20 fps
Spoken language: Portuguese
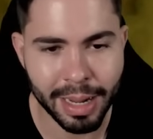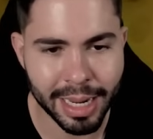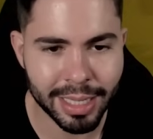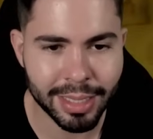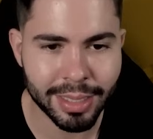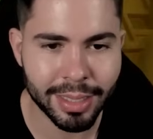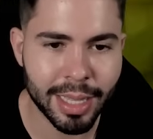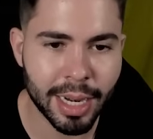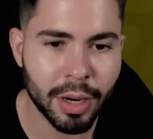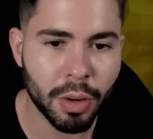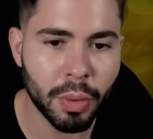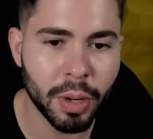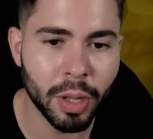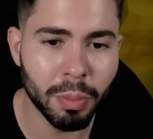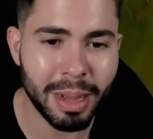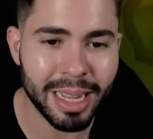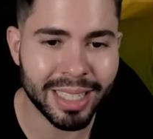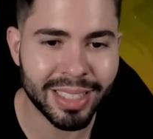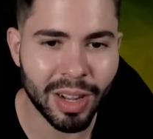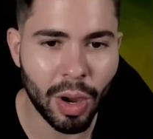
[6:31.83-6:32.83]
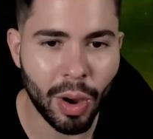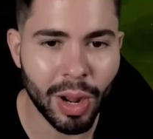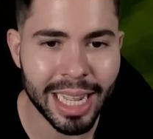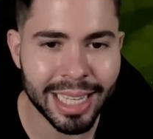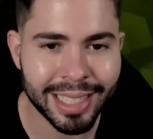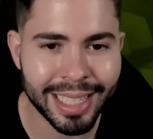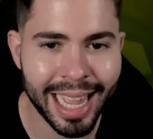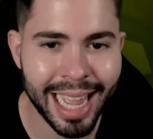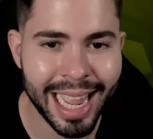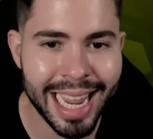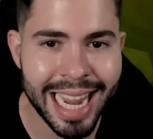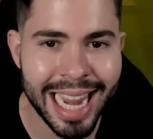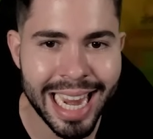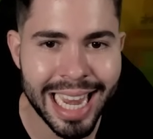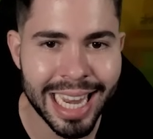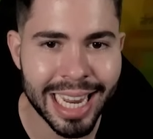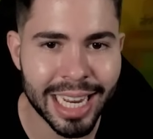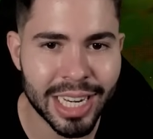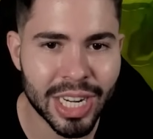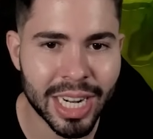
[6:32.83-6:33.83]
mais tranquilo, mas olha essa
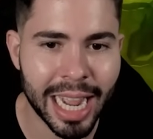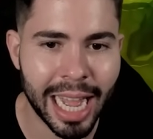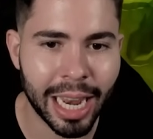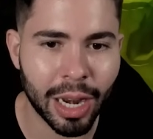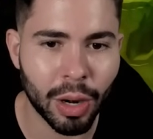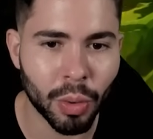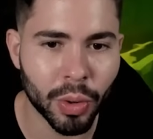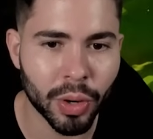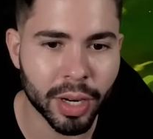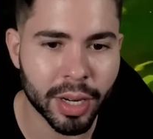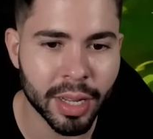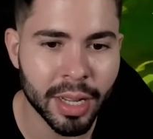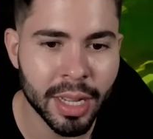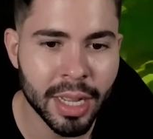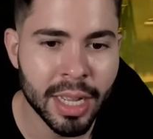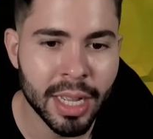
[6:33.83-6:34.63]
ilha de calor.